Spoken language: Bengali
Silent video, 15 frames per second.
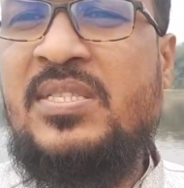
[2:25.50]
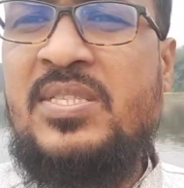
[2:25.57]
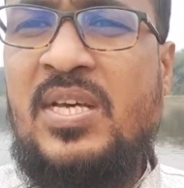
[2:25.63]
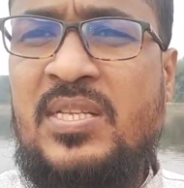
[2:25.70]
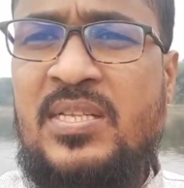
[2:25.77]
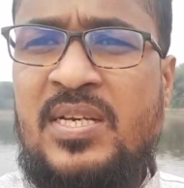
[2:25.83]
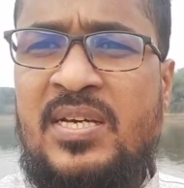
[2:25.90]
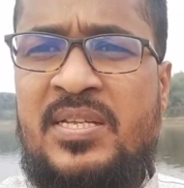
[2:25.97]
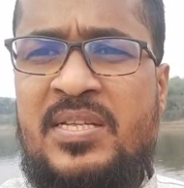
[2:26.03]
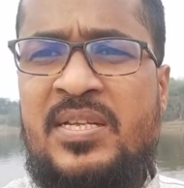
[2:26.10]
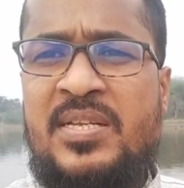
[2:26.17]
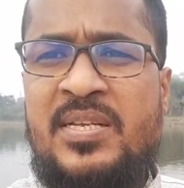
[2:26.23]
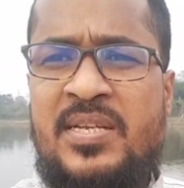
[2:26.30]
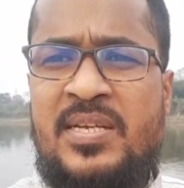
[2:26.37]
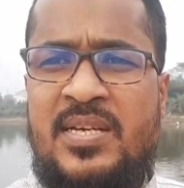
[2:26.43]
যাতায়াতের
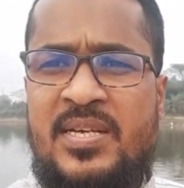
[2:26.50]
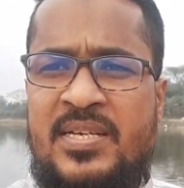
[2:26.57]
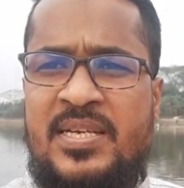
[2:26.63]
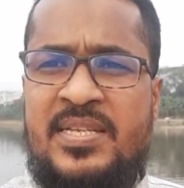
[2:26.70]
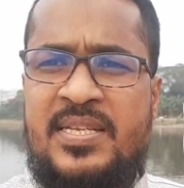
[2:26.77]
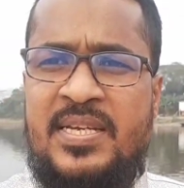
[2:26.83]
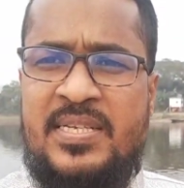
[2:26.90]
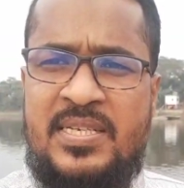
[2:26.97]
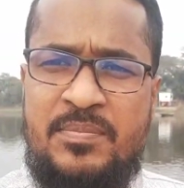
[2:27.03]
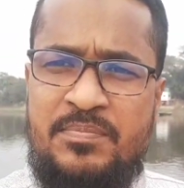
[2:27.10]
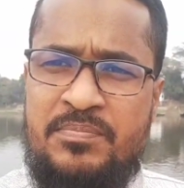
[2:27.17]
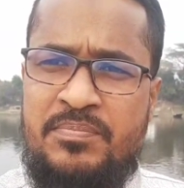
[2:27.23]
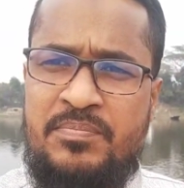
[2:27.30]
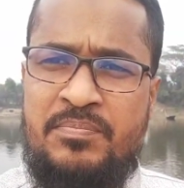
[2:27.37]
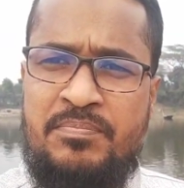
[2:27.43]
ক্ষেত্রে একটা
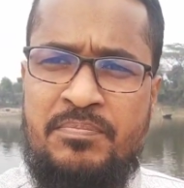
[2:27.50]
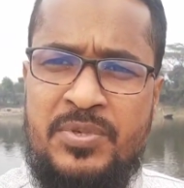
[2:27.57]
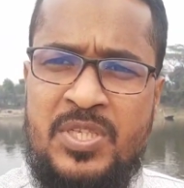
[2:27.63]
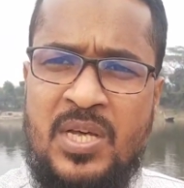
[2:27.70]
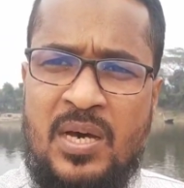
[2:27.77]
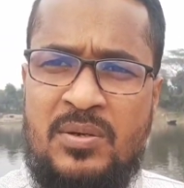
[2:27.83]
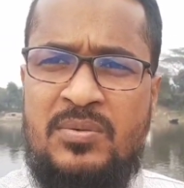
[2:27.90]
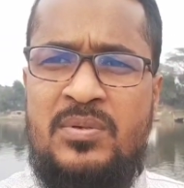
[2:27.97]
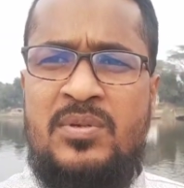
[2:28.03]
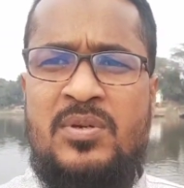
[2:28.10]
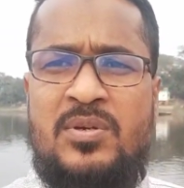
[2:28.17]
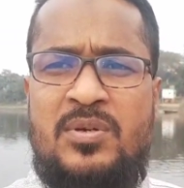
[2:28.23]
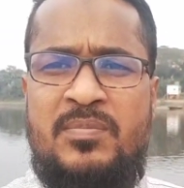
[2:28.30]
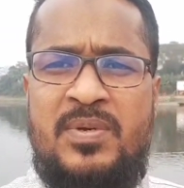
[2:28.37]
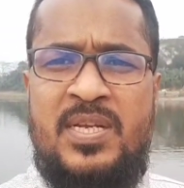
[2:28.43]
দারুণ
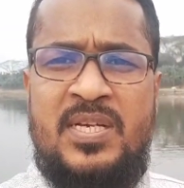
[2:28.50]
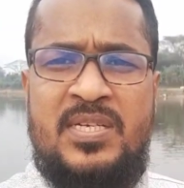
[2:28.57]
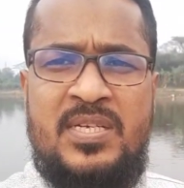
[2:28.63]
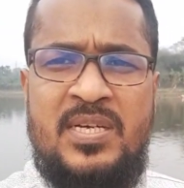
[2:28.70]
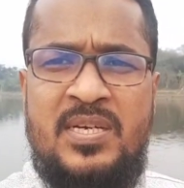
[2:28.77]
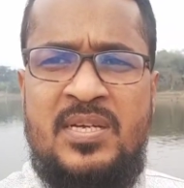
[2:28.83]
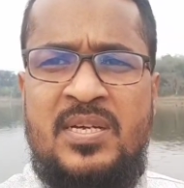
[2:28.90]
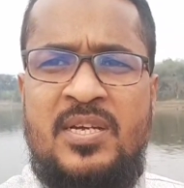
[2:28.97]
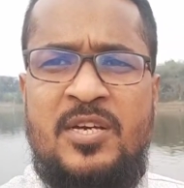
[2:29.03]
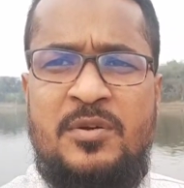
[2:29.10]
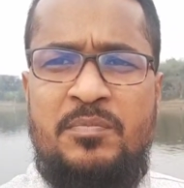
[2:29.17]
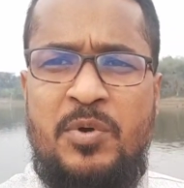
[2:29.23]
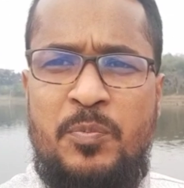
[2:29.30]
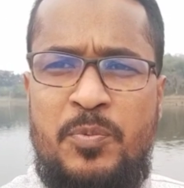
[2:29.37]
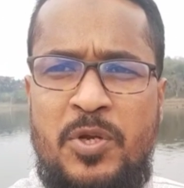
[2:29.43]
রকমের একটা
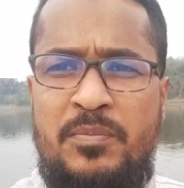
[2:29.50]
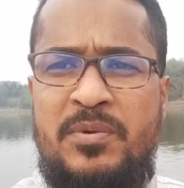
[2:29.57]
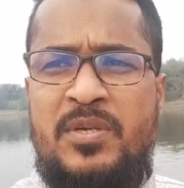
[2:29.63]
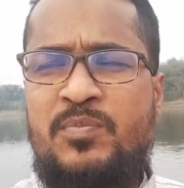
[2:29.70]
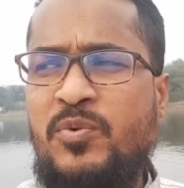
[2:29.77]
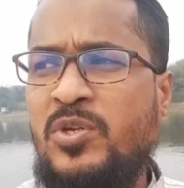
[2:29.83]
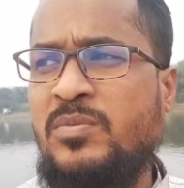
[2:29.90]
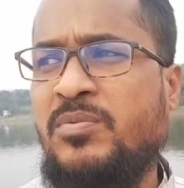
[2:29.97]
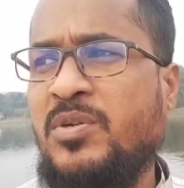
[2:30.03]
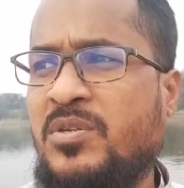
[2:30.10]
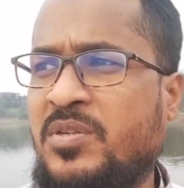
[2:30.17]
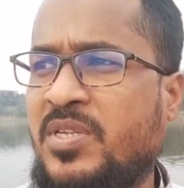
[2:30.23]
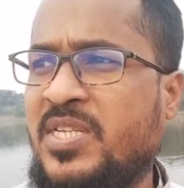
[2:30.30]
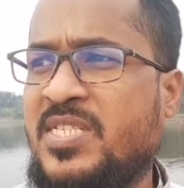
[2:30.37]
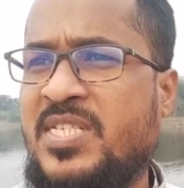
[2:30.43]
বৈপ্লবিক
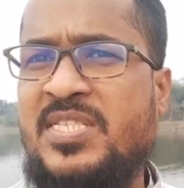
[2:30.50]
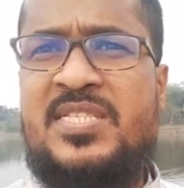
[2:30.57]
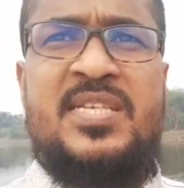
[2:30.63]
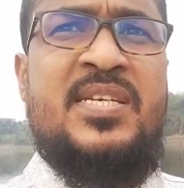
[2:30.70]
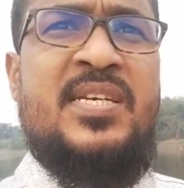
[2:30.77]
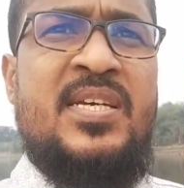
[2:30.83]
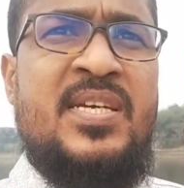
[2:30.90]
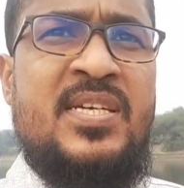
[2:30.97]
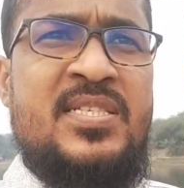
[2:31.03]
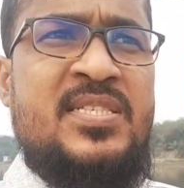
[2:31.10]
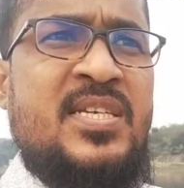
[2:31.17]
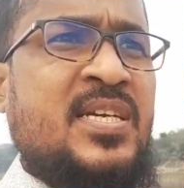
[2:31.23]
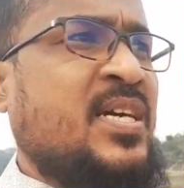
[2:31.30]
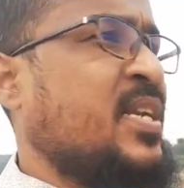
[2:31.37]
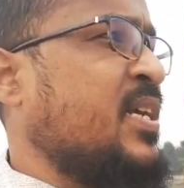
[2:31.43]
পরিবর্তন এসেছে
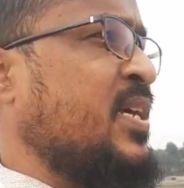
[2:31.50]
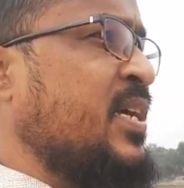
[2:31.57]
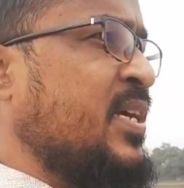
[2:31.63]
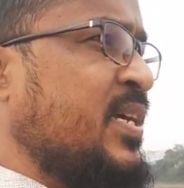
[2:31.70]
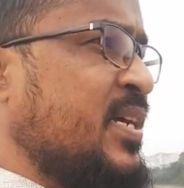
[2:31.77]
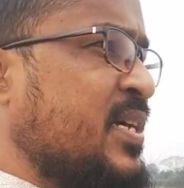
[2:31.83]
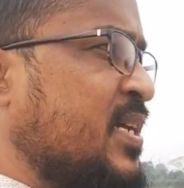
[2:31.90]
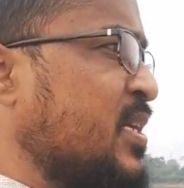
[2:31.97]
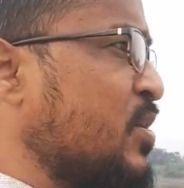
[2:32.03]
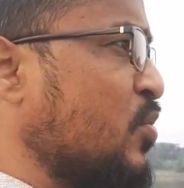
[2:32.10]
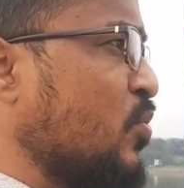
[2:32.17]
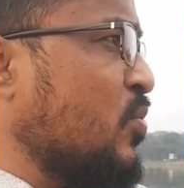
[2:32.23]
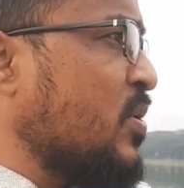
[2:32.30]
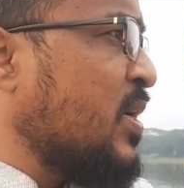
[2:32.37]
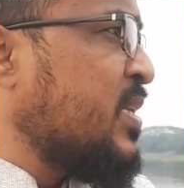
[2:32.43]
যেখানে এখানে
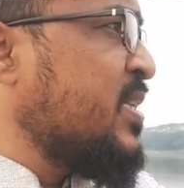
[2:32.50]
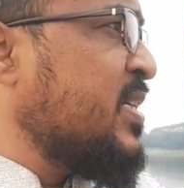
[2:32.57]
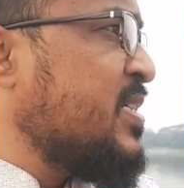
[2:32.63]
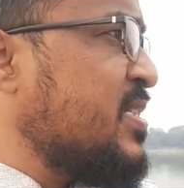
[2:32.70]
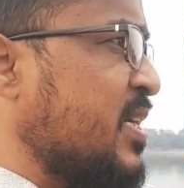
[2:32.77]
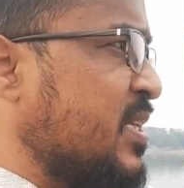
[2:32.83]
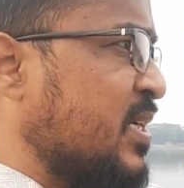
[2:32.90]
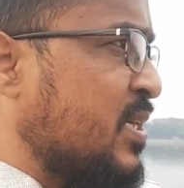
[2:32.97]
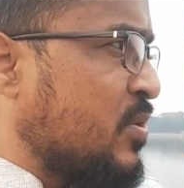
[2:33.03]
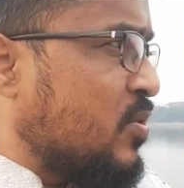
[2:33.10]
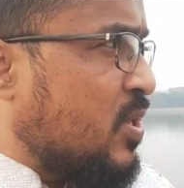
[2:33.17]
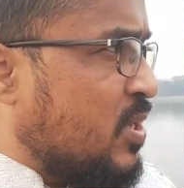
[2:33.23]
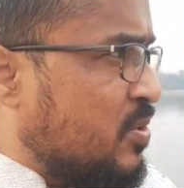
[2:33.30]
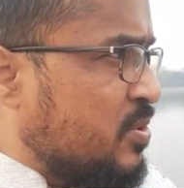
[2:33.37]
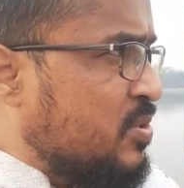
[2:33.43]
নৌকা দিয়ে যাতায়াত
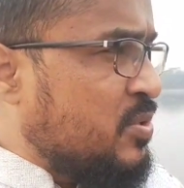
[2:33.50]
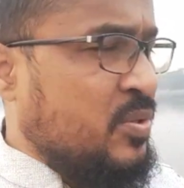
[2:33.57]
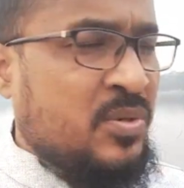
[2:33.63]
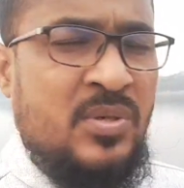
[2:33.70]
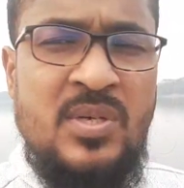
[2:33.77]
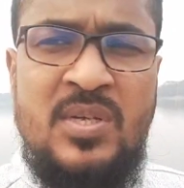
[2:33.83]
করা হতো